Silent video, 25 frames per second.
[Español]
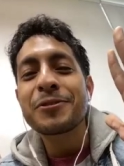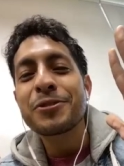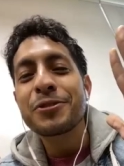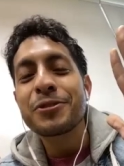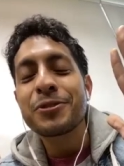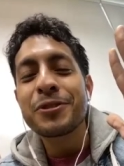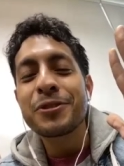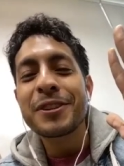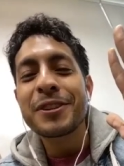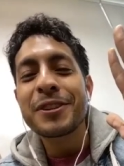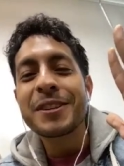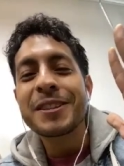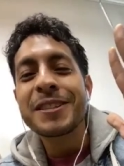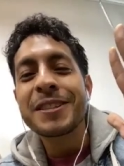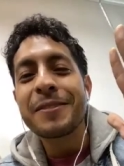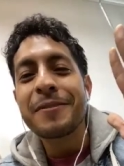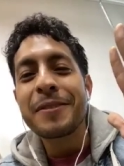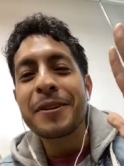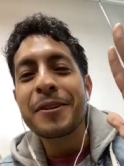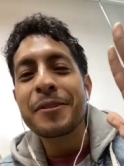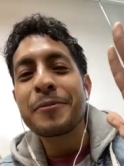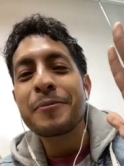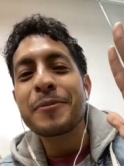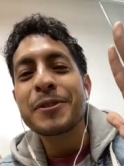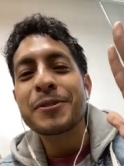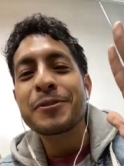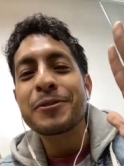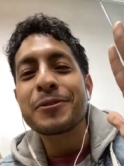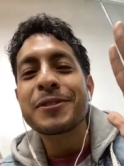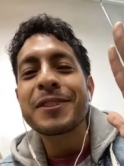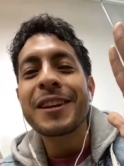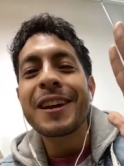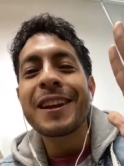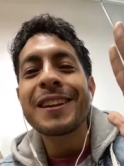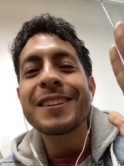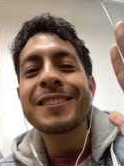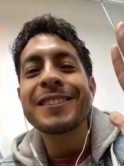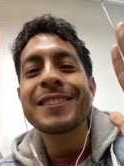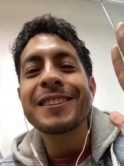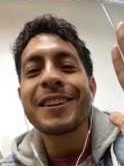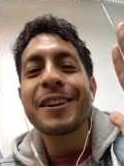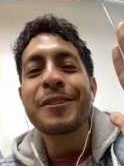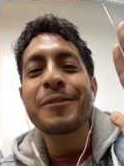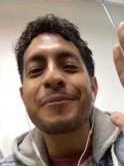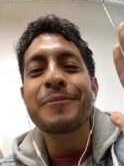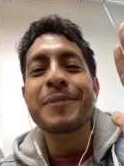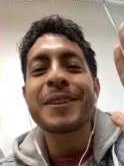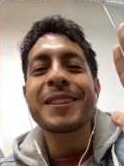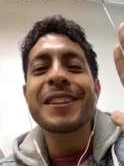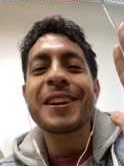yo soy Esteban Gómez González y quiero
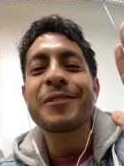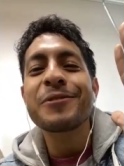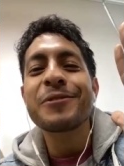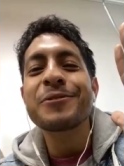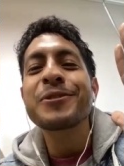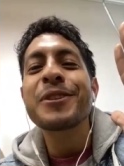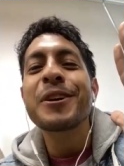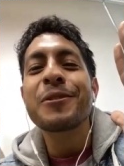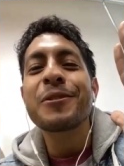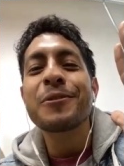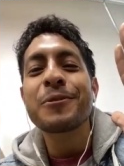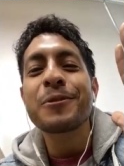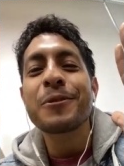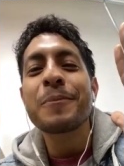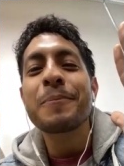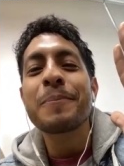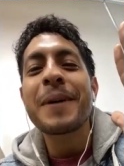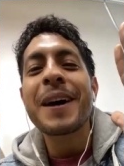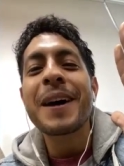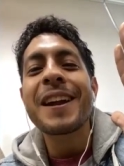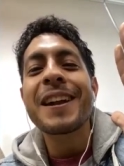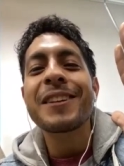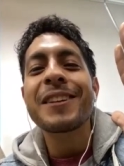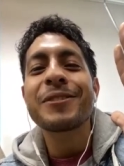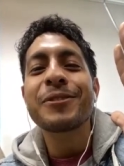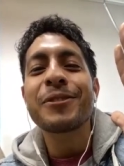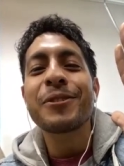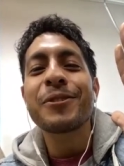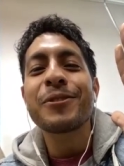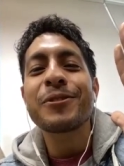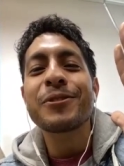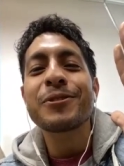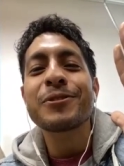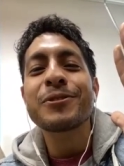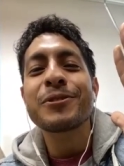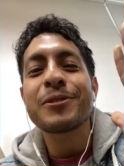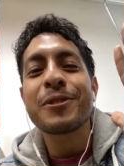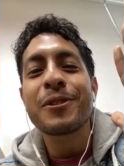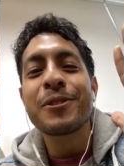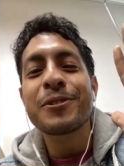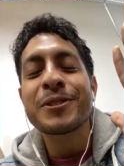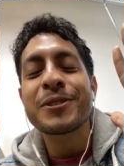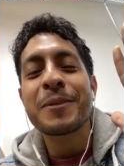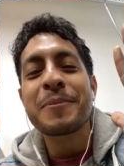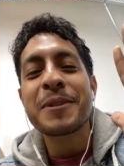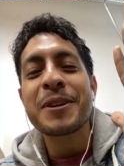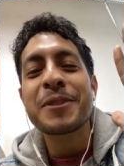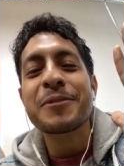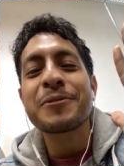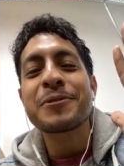mandar un saludo para todos los
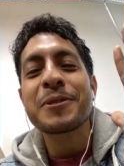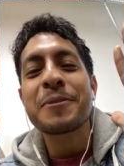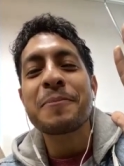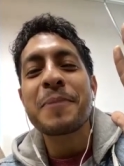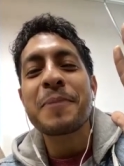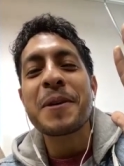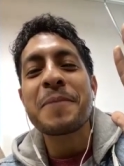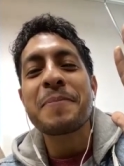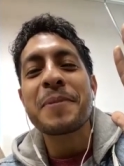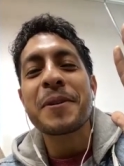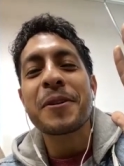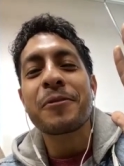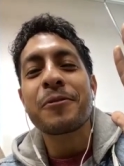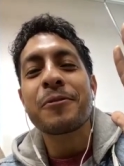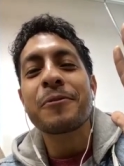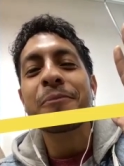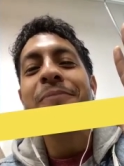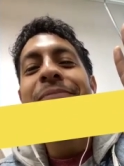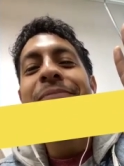amigos de Paper Room.